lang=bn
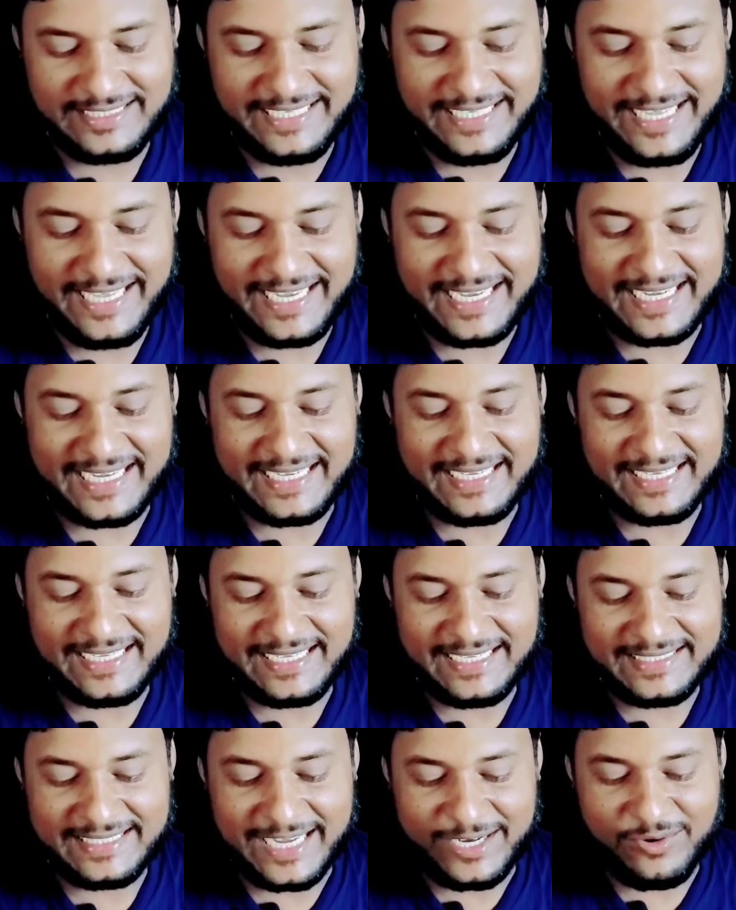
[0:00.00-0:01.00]
গিয়ে
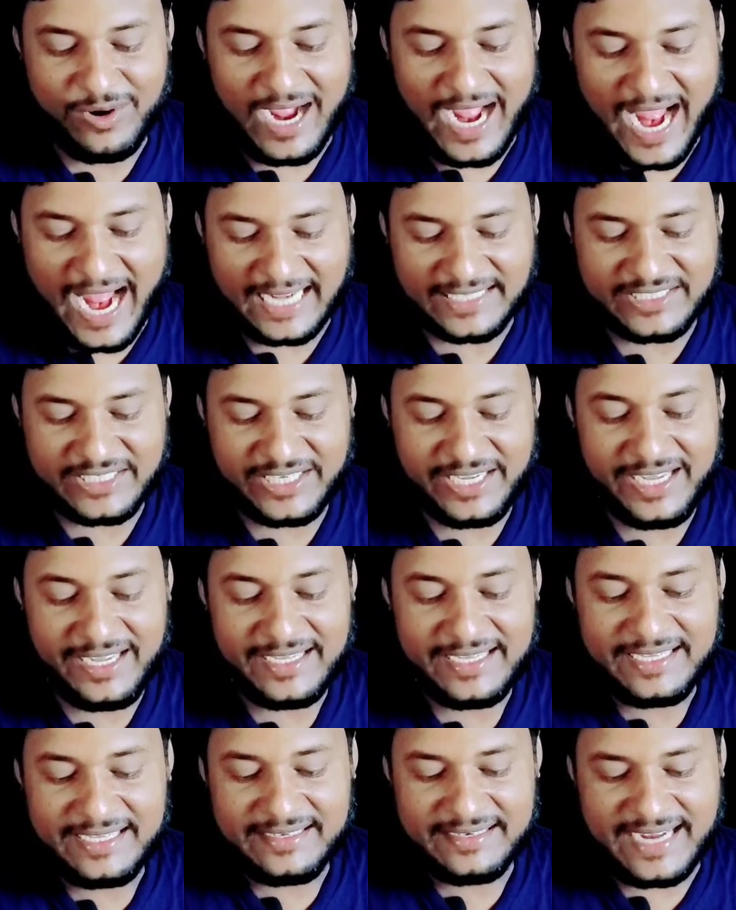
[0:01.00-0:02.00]
দেখো আছে
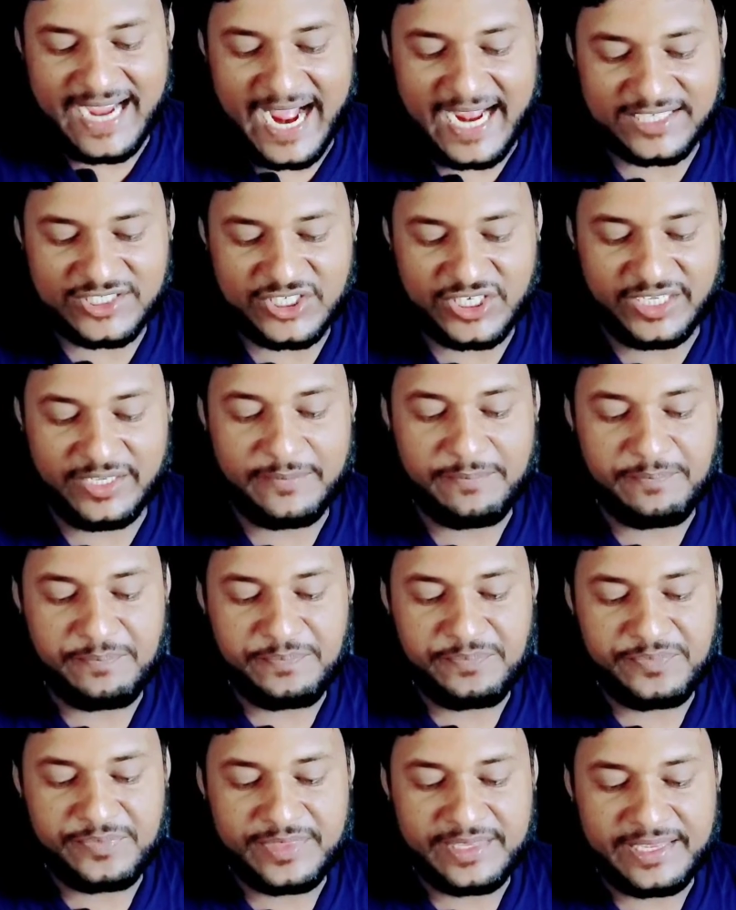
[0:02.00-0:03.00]
ঘাসে
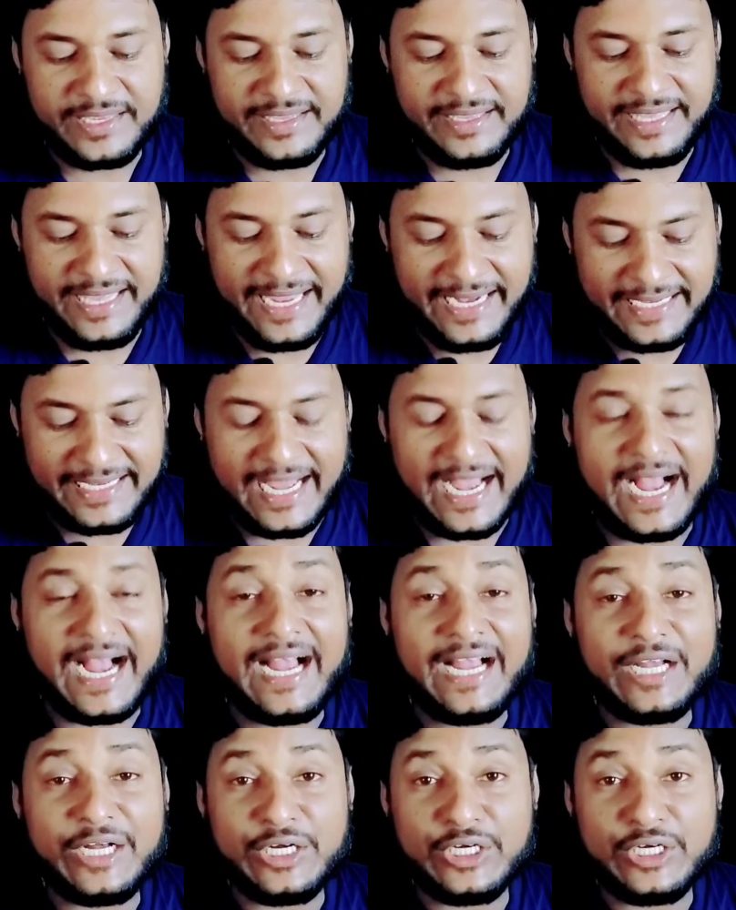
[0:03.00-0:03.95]
এটা